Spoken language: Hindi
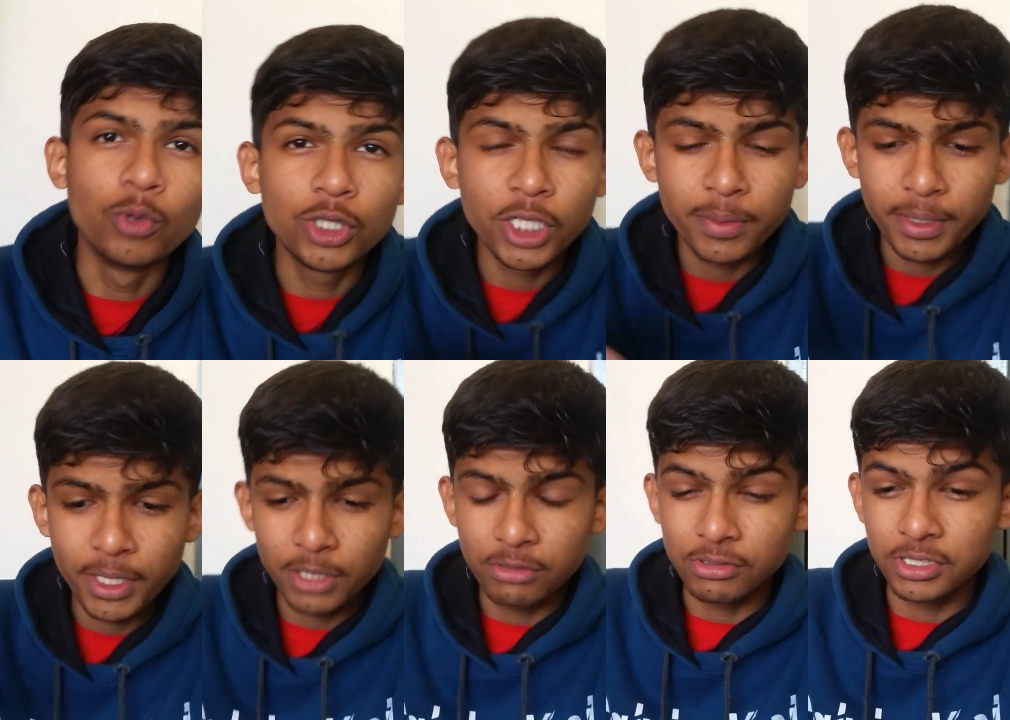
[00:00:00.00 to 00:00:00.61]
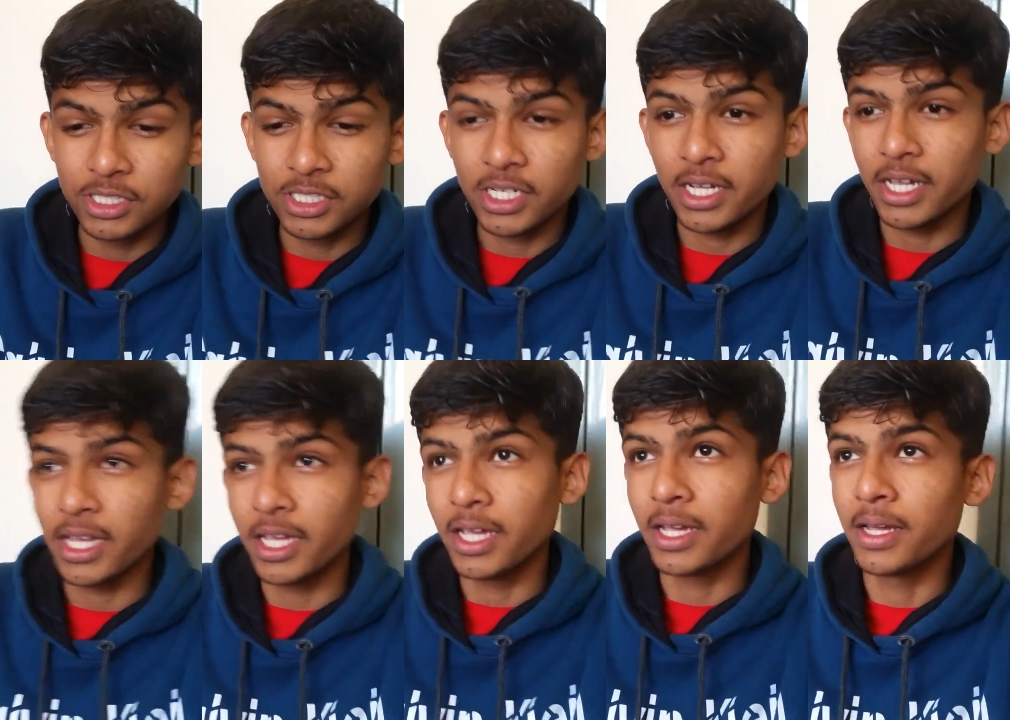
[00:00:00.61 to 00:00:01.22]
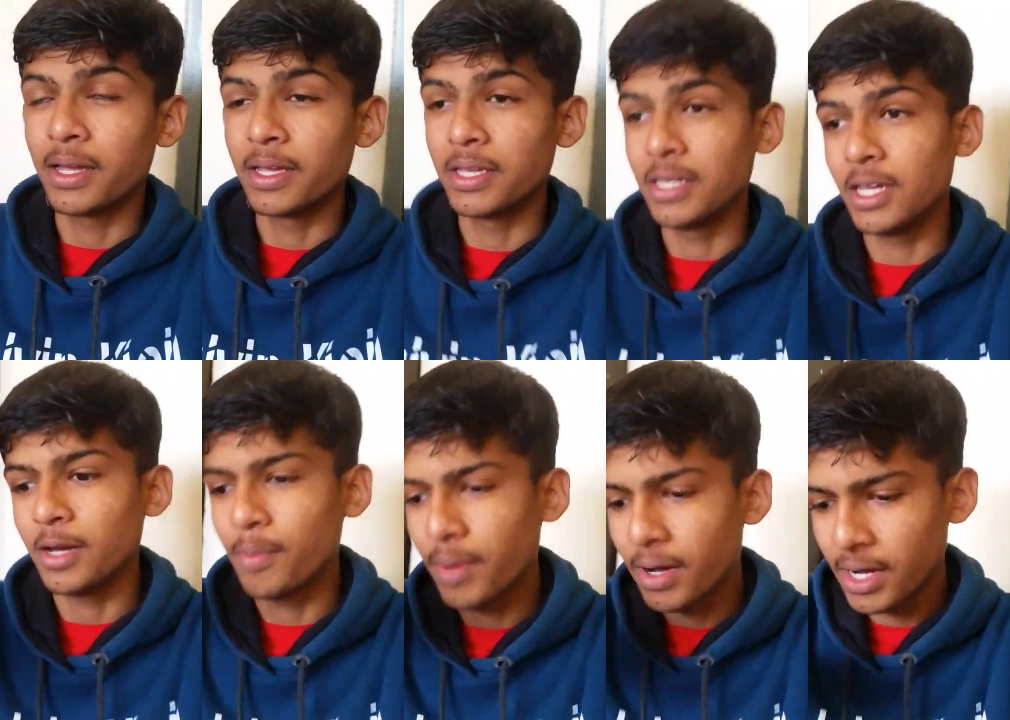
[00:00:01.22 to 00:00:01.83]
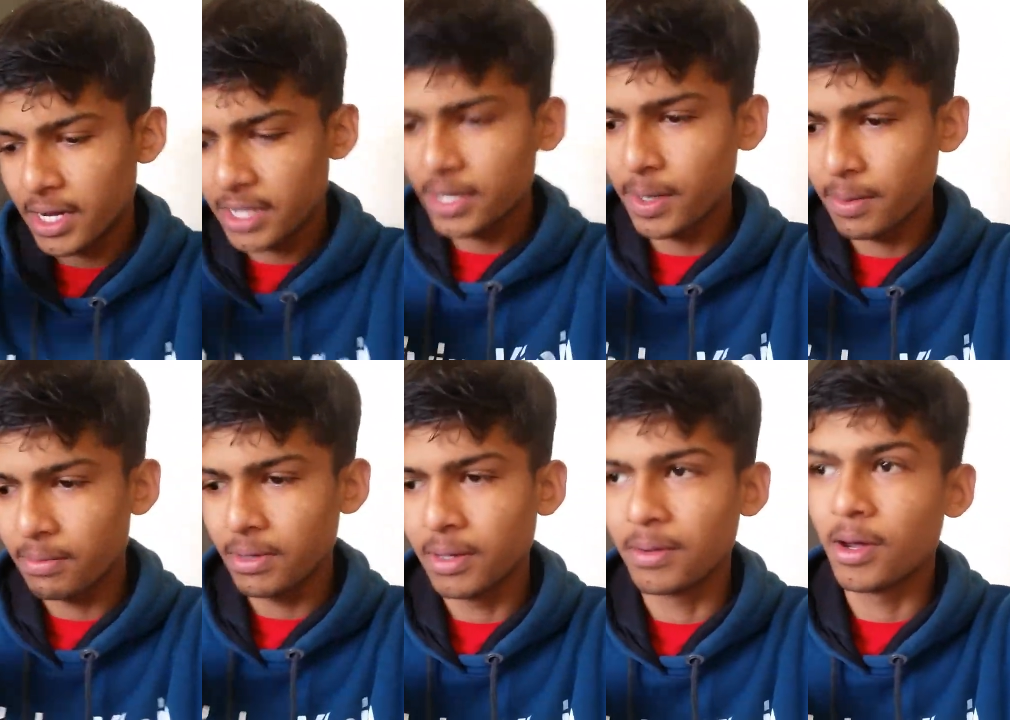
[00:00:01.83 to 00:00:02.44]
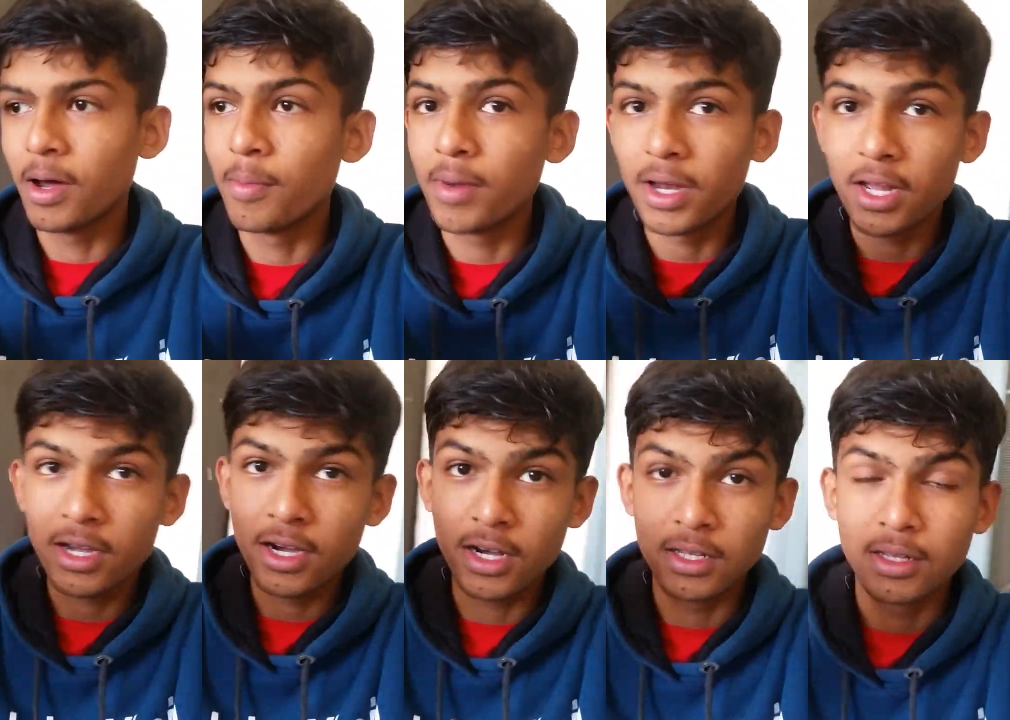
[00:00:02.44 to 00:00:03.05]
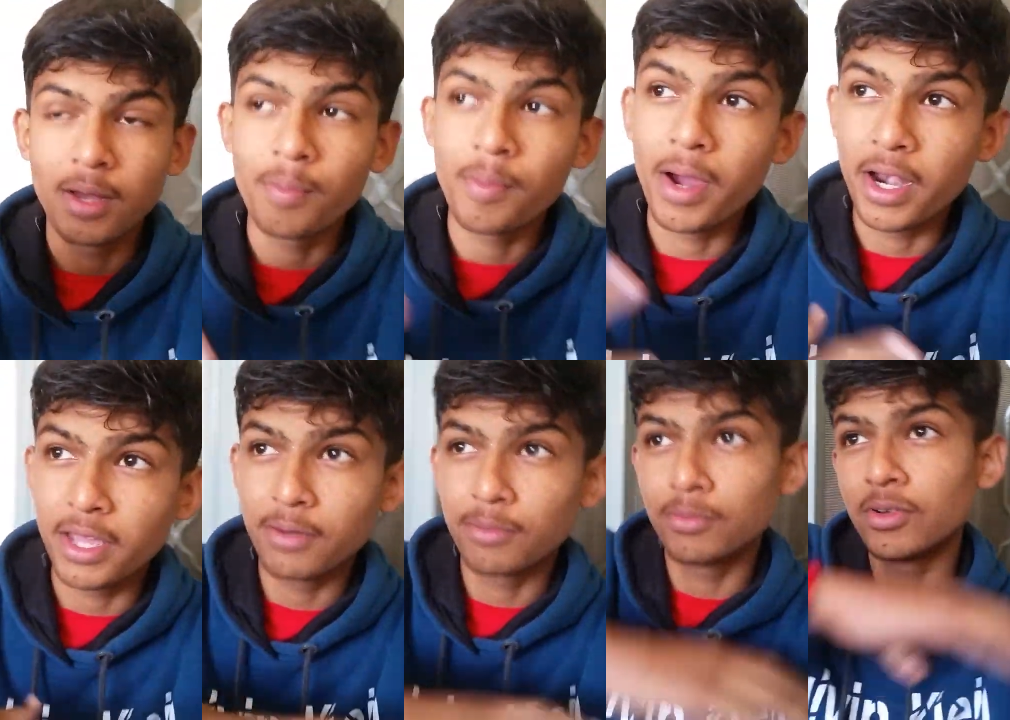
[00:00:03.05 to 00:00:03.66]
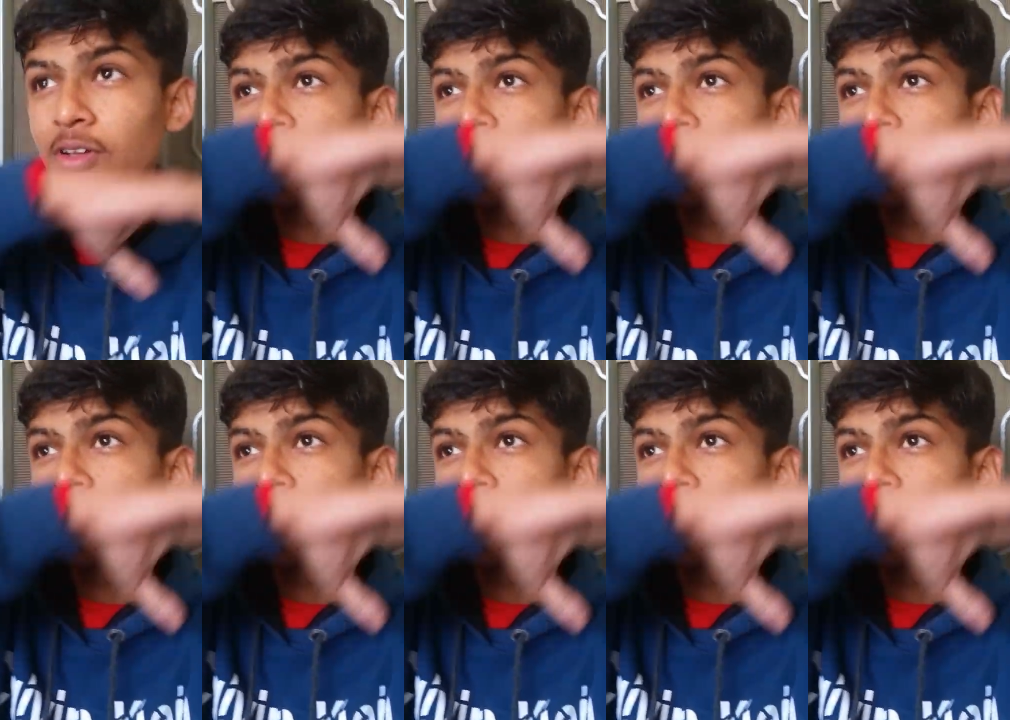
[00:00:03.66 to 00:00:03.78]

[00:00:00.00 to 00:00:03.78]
मुझे बड़ी खुशी है कि ये हमारे घर में हमारे हमारे